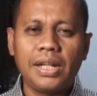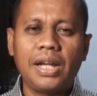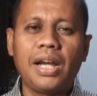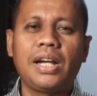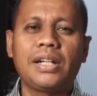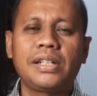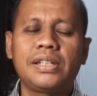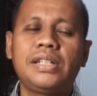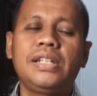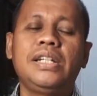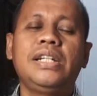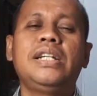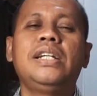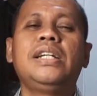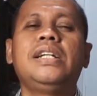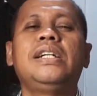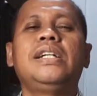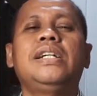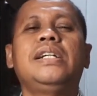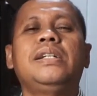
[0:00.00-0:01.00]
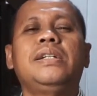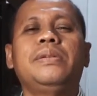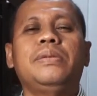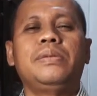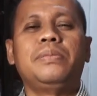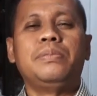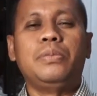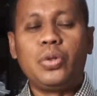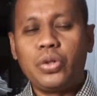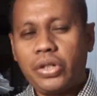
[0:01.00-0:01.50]
yang
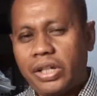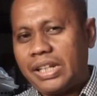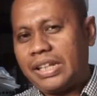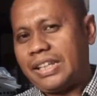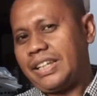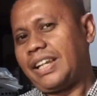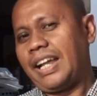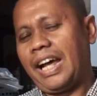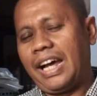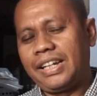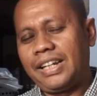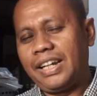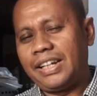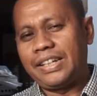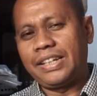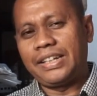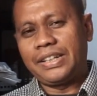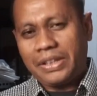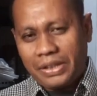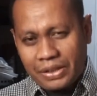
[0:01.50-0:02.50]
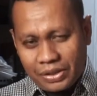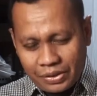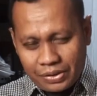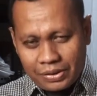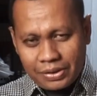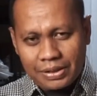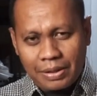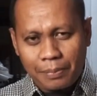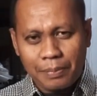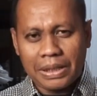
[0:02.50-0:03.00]
mungkin tidak ada di
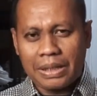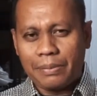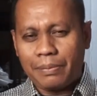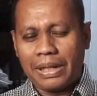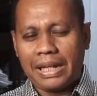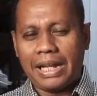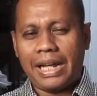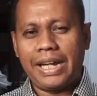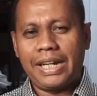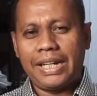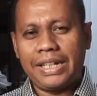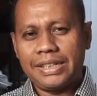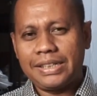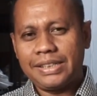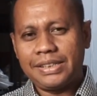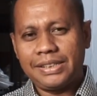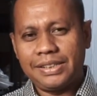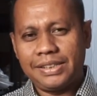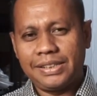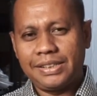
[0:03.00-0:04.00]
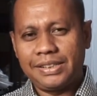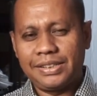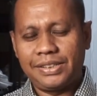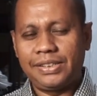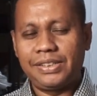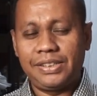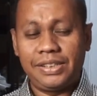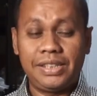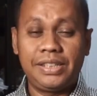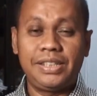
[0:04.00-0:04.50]
tempat-tempat lain
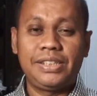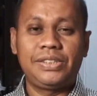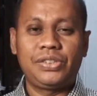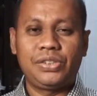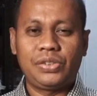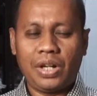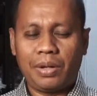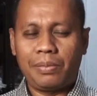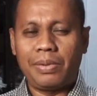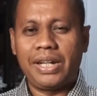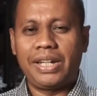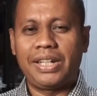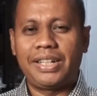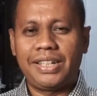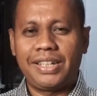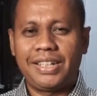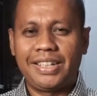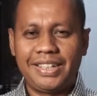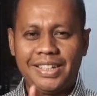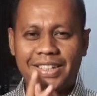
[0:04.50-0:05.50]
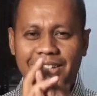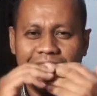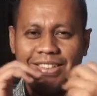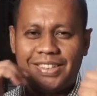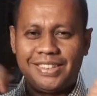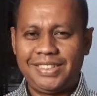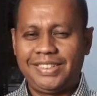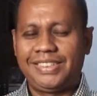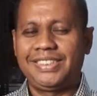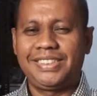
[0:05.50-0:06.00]
di Surabaya ini.
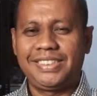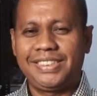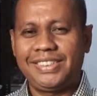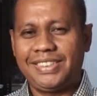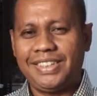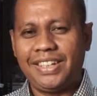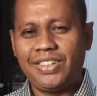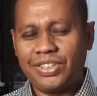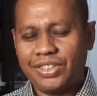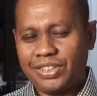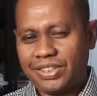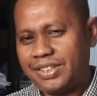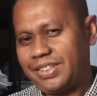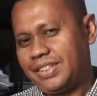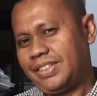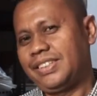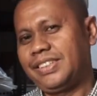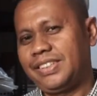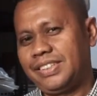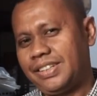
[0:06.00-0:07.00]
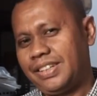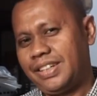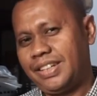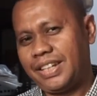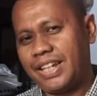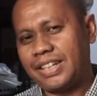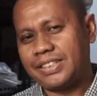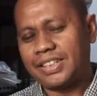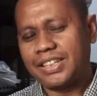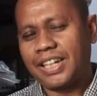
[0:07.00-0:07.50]
Terus
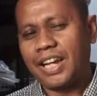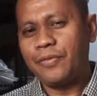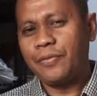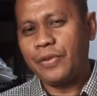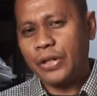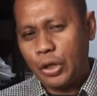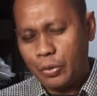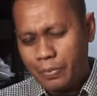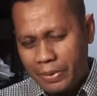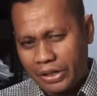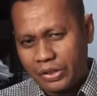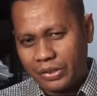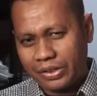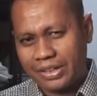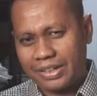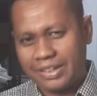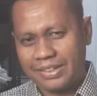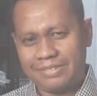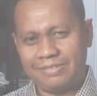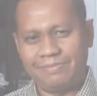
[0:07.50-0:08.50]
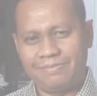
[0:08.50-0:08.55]
kita saksikan video berikutnya.